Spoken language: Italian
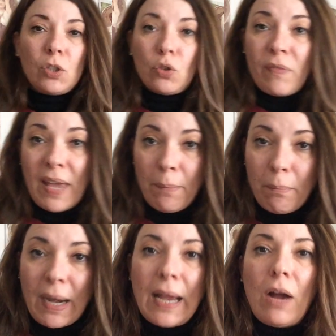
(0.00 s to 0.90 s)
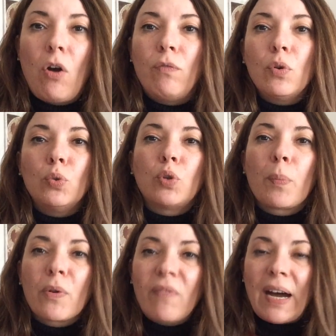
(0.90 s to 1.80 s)
di novembre, ho
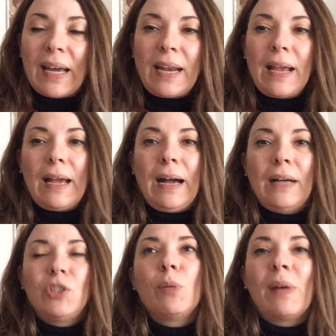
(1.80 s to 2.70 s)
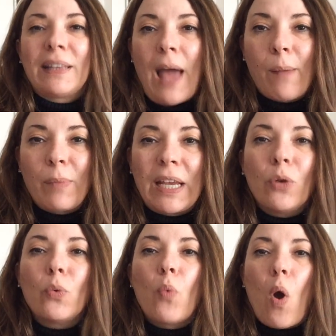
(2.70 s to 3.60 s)
voluto provare a cimentarmi
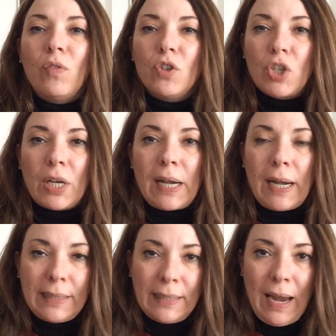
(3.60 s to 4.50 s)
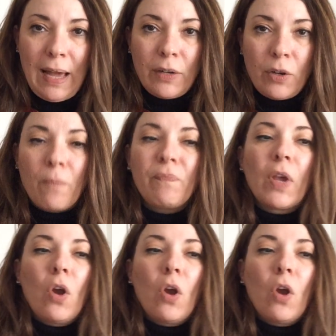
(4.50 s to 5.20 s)
in un nuovo genere letterario,